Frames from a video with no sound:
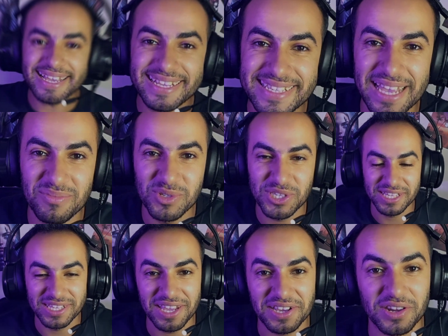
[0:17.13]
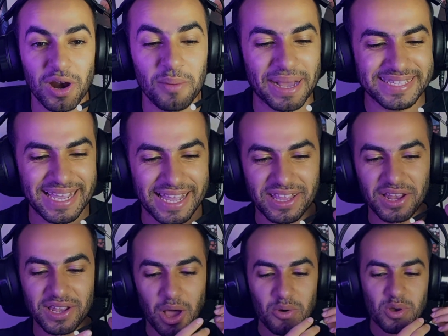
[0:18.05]
اعزائي المشاهدين الكرام اسعد
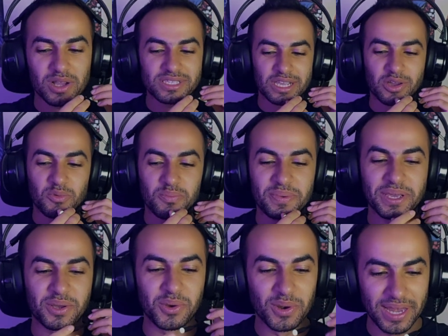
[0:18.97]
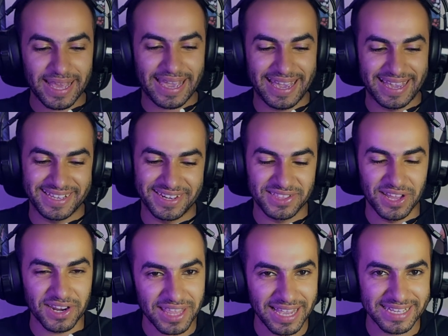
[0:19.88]
الله اوقاتكم بكل خير
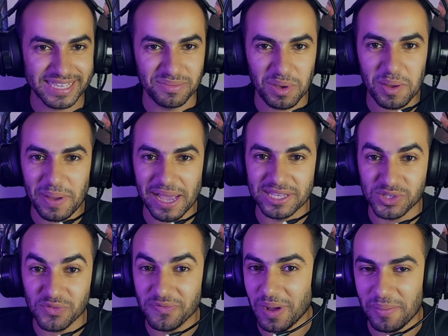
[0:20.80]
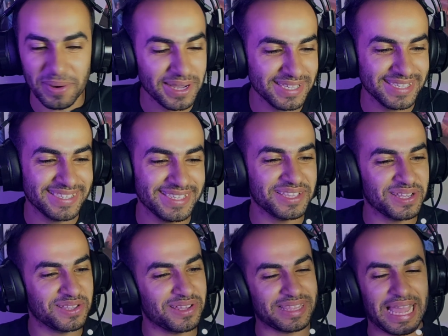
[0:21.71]
النهارده يا شباب هنشوف مع بعض ازاي
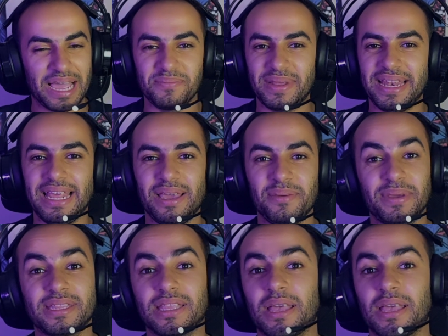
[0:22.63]
تقدر تحمل لعبه